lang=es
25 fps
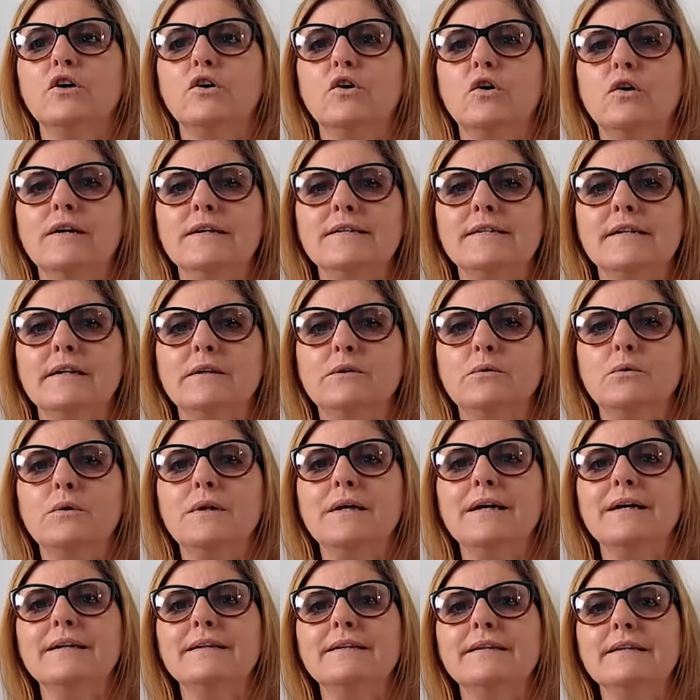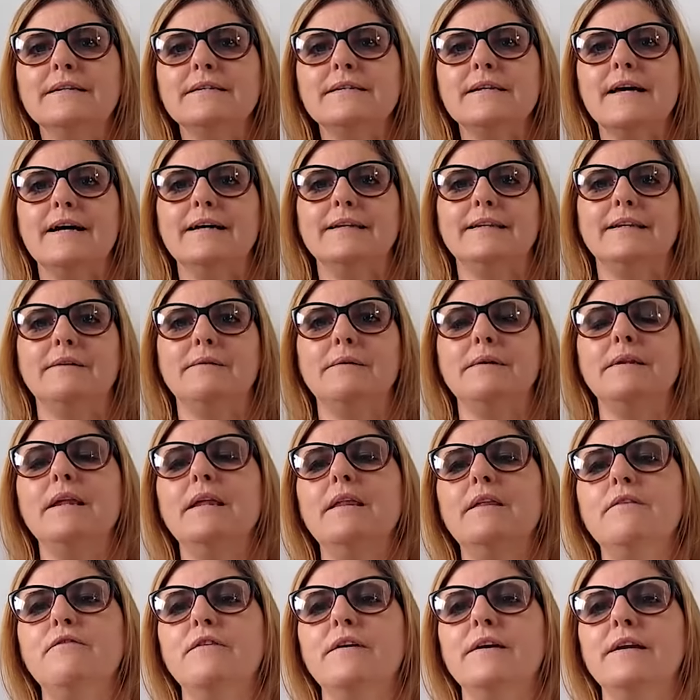con los estudiantes a través
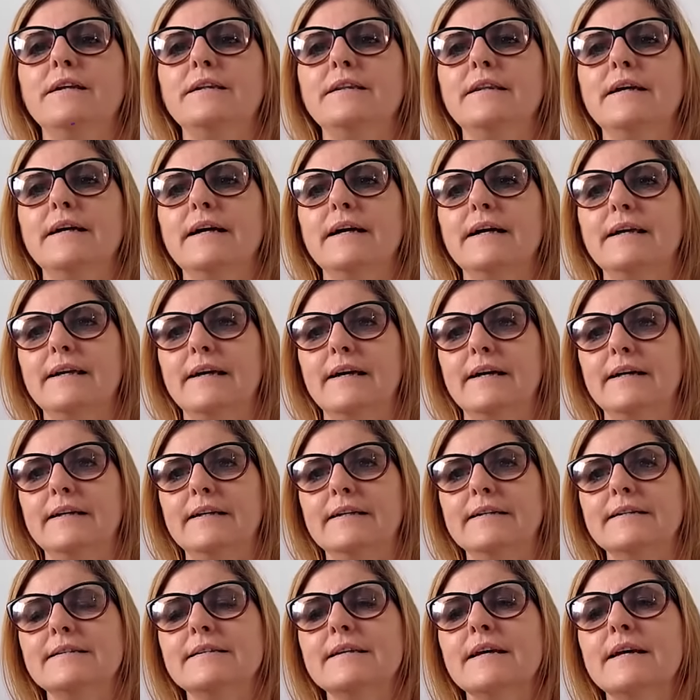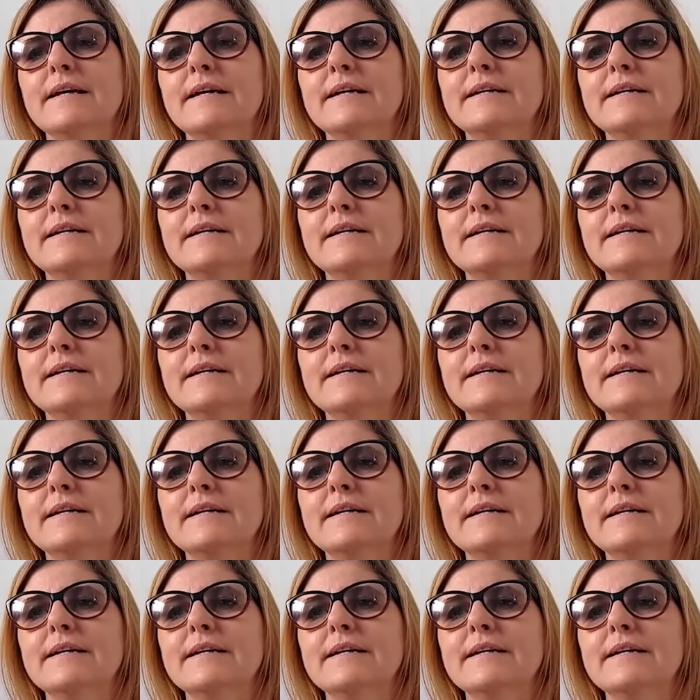de diferentes canales.